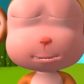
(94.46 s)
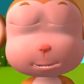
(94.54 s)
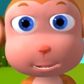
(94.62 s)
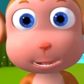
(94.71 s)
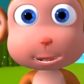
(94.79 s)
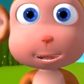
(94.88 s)

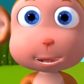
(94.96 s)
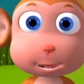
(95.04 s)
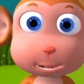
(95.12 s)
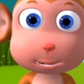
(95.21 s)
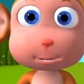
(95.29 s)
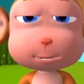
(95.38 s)
दोनों
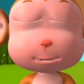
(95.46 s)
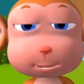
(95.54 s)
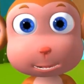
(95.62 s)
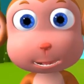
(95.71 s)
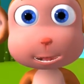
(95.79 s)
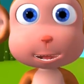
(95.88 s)
दोस्त
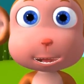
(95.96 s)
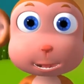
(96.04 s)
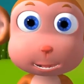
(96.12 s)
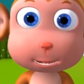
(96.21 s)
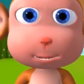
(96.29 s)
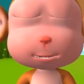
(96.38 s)

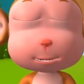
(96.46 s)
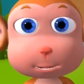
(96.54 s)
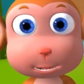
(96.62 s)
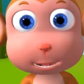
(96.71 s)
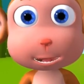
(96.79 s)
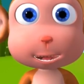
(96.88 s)
प्रतियोगिता के
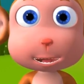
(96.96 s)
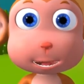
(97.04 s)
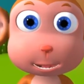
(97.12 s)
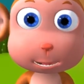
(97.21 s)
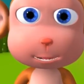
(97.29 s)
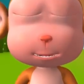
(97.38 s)
मैदान
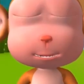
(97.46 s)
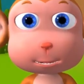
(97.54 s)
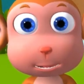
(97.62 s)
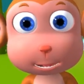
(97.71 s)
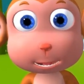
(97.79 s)
तक पहुँचे